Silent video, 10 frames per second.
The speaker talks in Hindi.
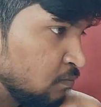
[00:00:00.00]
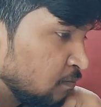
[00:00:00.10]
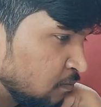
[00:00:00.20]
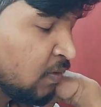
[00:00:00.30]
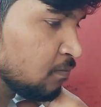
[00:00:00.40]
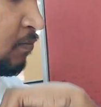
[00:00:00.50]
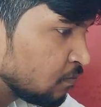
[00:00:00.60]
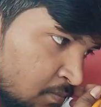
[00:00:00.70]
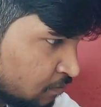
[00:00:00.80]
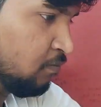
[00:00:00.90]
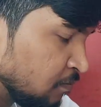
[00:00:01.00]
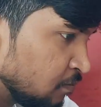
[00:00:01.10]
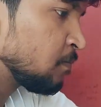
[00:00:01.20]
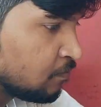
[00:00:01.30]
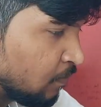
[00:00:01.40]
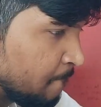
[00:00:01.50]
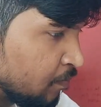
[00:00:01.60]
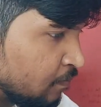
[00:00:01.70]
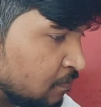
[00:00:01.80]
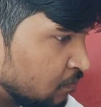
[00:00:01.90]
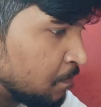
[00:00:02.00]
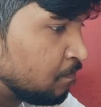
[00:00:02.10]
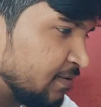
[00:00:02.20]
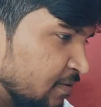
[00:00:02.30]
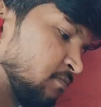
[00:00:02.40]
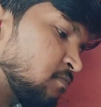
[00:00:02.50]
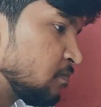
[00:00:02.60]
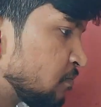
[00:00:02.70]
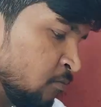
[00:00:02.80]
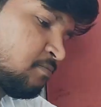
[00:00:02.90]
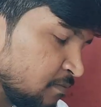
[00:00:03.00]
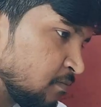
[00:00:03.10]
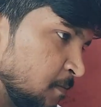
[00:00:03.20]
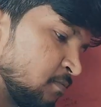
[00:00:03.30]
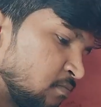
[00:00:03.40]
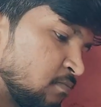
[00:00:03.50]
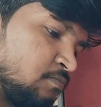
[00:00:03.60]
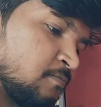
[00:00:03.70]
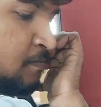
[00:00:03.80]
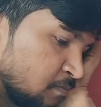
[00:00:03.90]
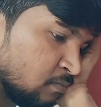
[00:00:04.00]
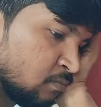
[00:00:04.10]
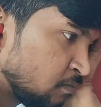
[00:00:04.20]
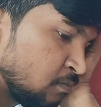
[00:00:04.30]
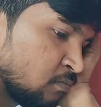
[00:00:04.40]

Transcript: मैं अभी तो पीडब्ल्यू मेडिट मेडेट से ही पढ़ रहा हूँ और कोर्सेज अवेलेबल है फर्स्ट ईयर से लेके इंटर्न